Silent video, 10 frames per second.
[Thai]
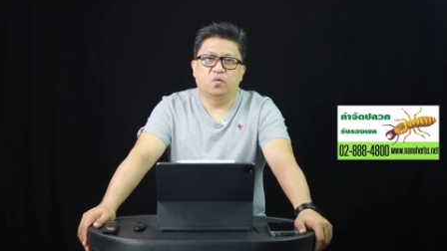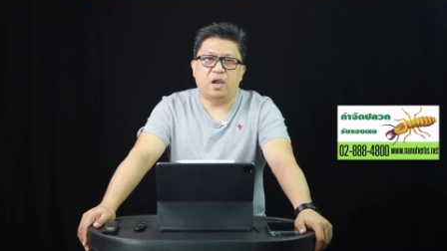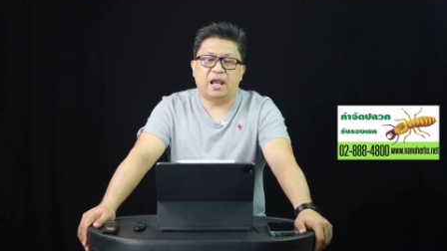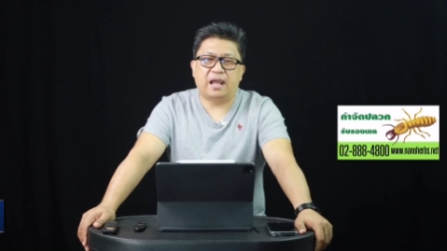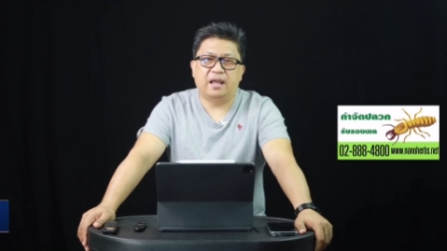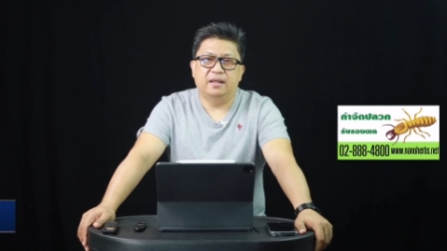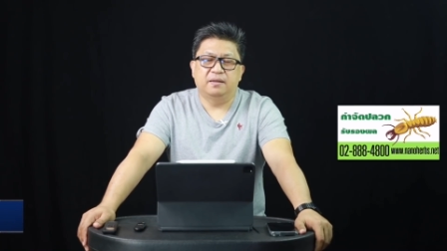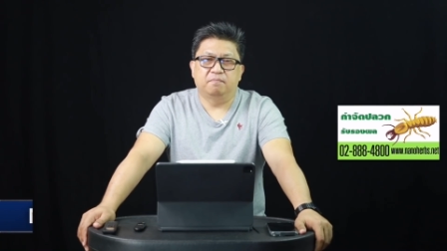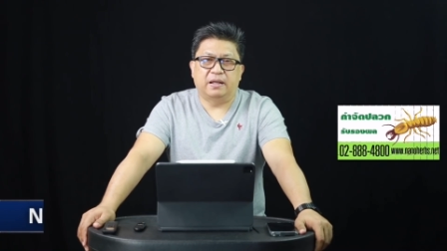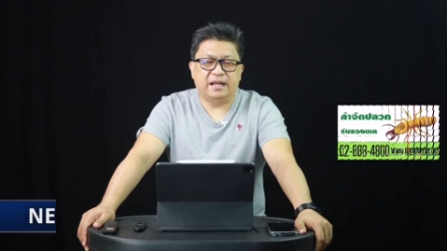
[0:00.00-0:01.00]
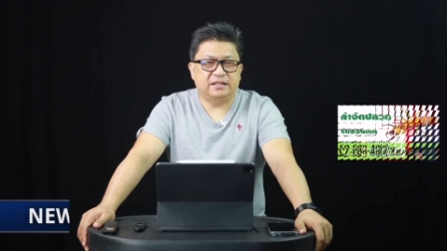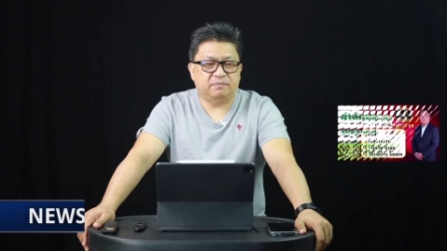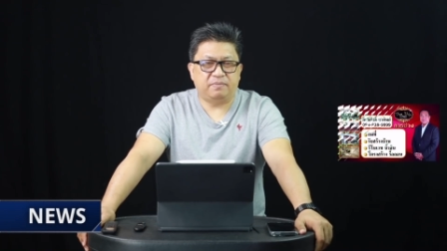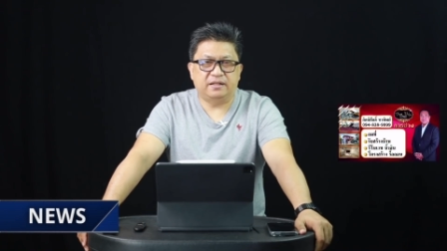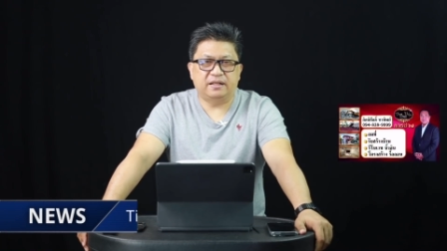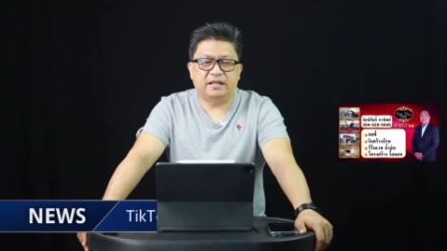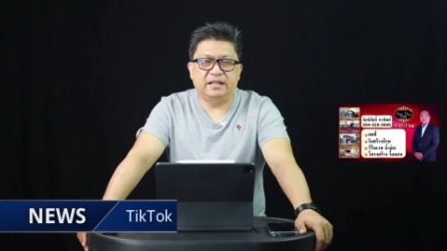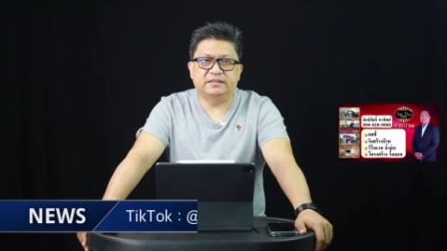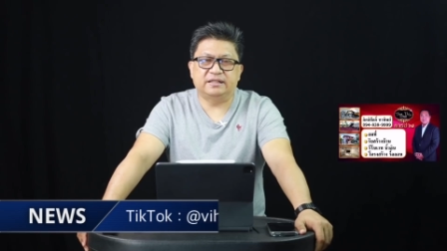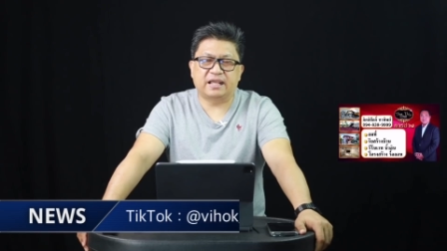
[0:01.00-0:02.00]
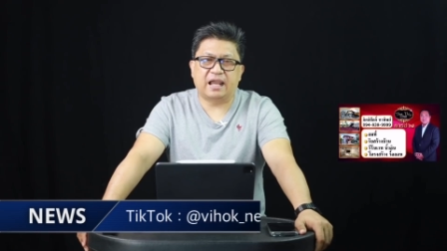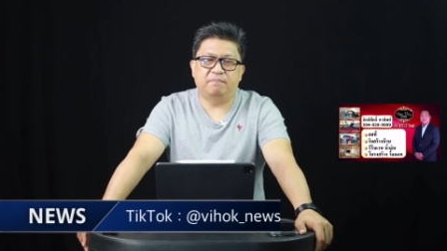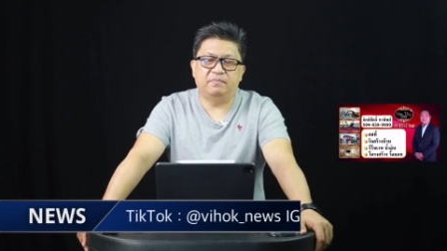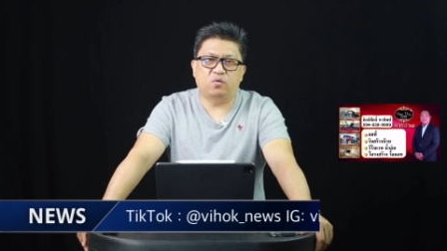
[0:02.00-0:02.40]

ว่ามันน่าจะเป็นคดีอาชญากรรม